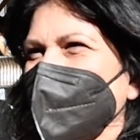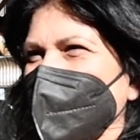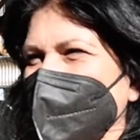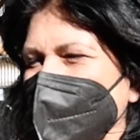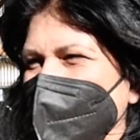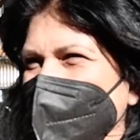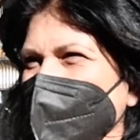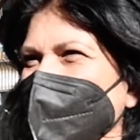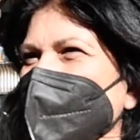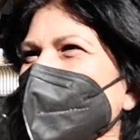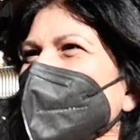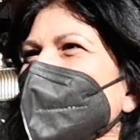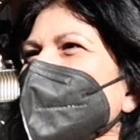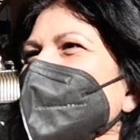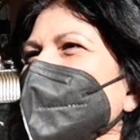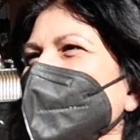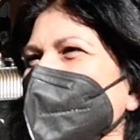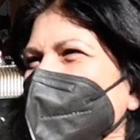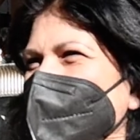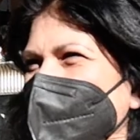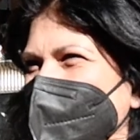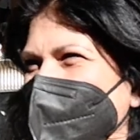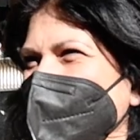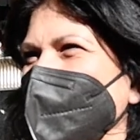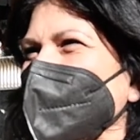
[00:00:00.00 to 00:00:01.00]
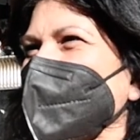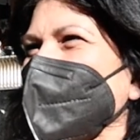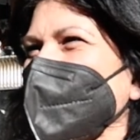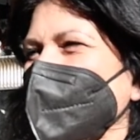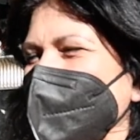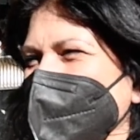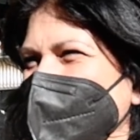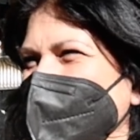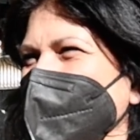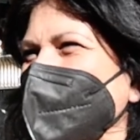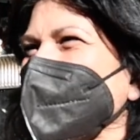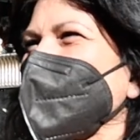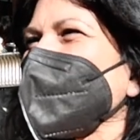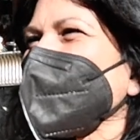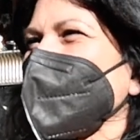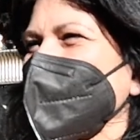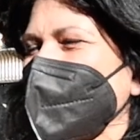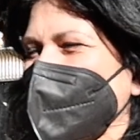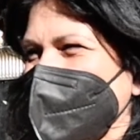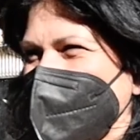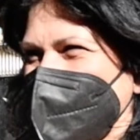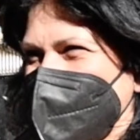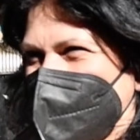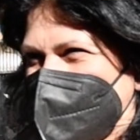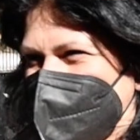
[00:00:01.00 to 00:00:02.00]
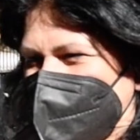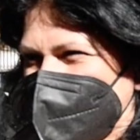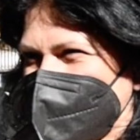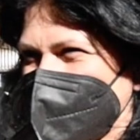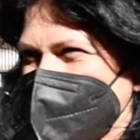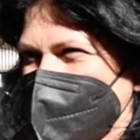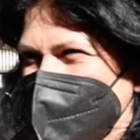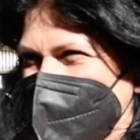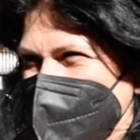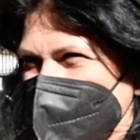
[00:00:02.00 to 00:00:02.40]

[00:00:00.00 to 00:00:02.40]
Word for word: altissima qualità qui al mercatino